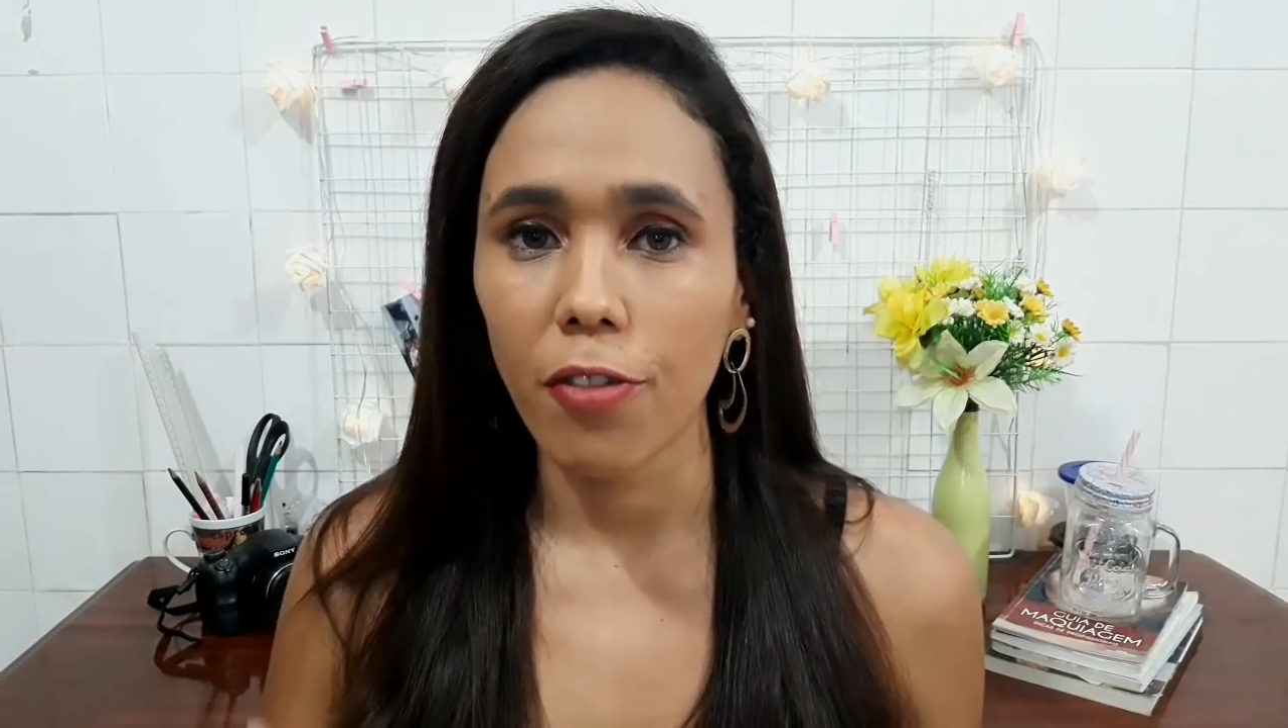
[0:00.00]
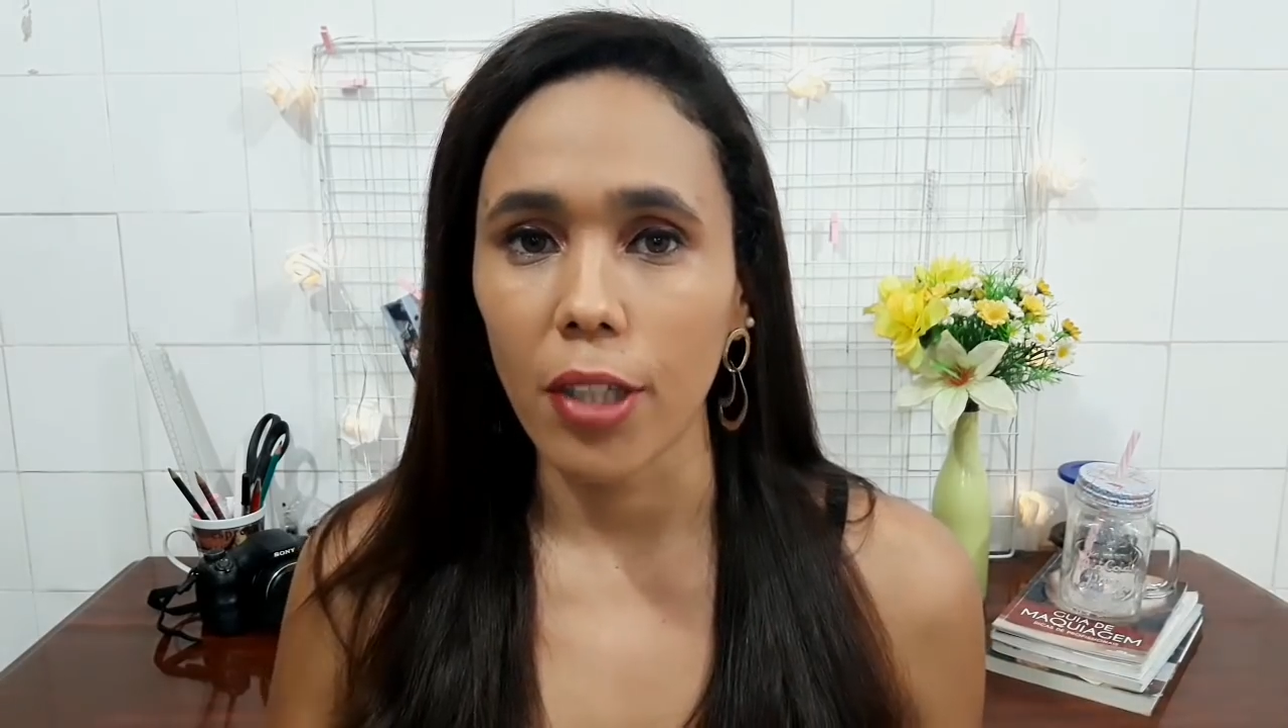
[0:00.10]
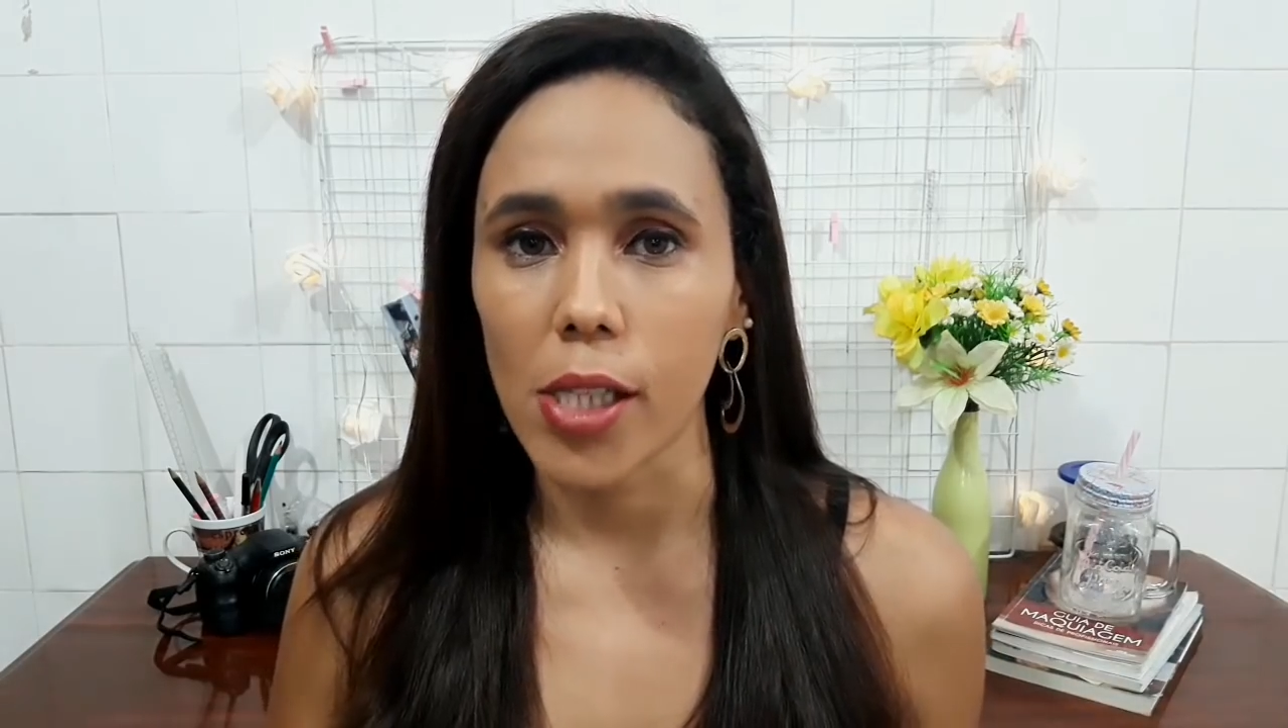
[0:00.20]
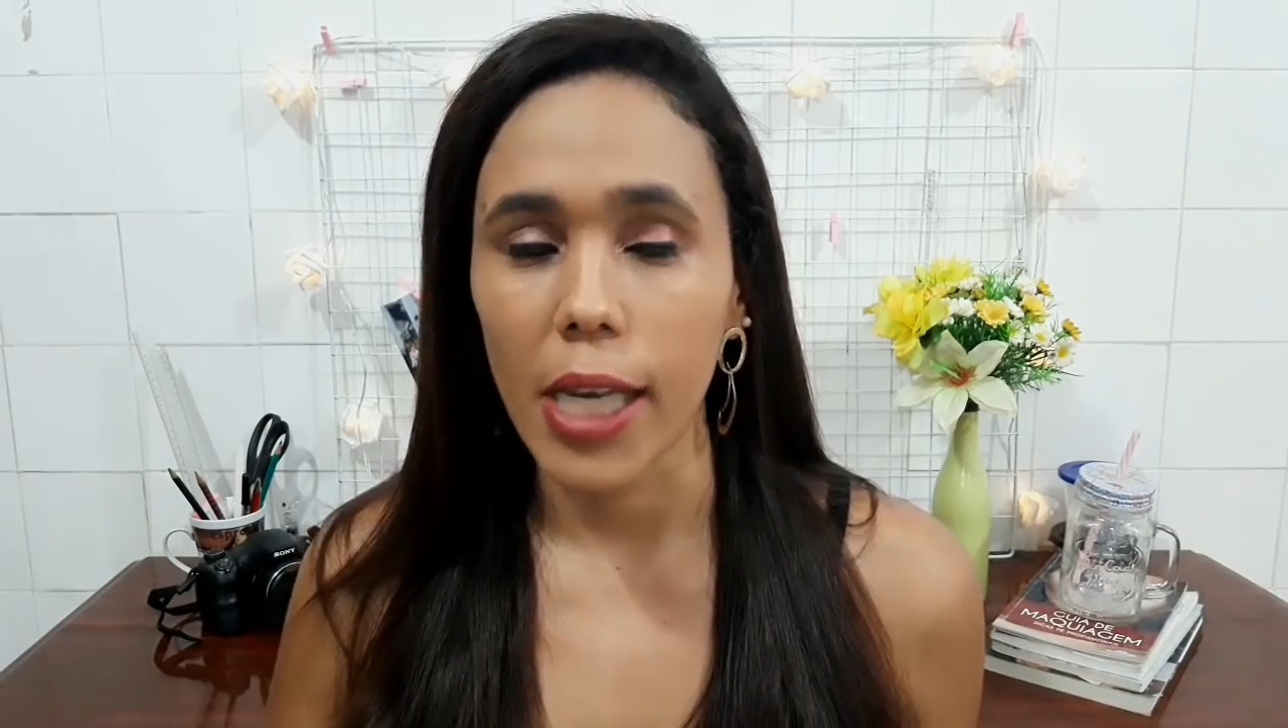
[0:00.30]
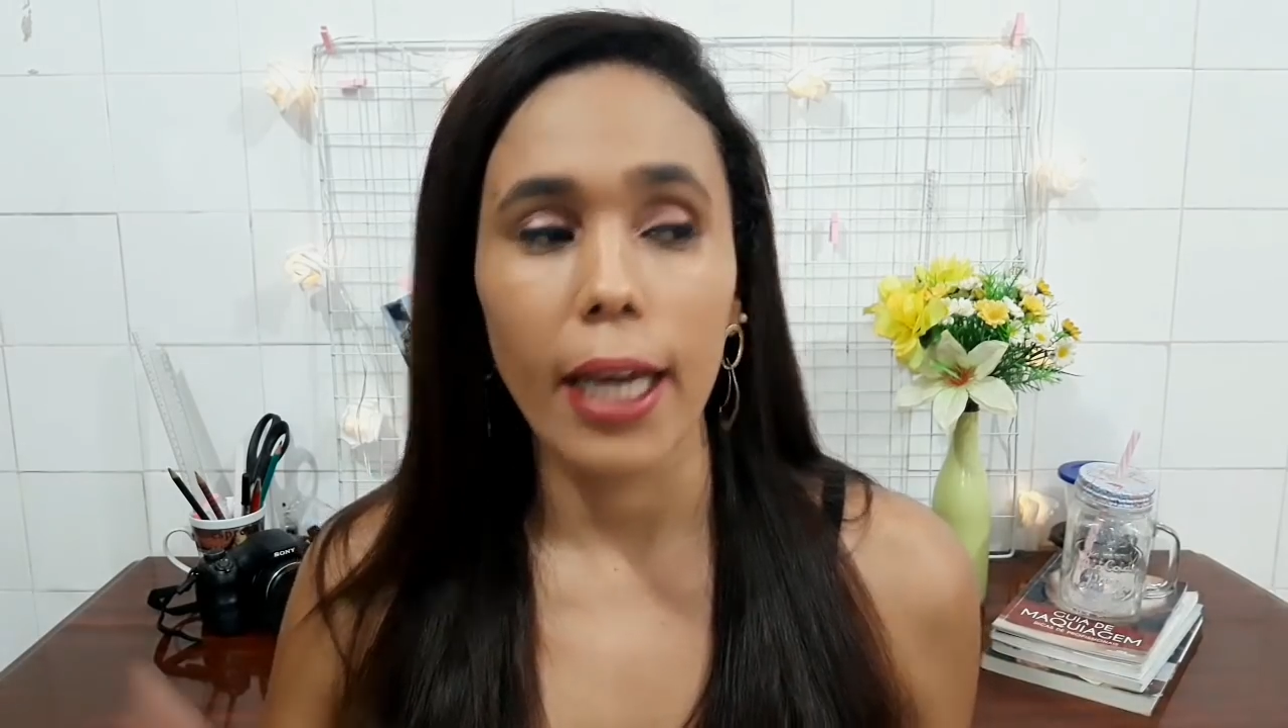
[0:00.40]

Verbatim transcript: física.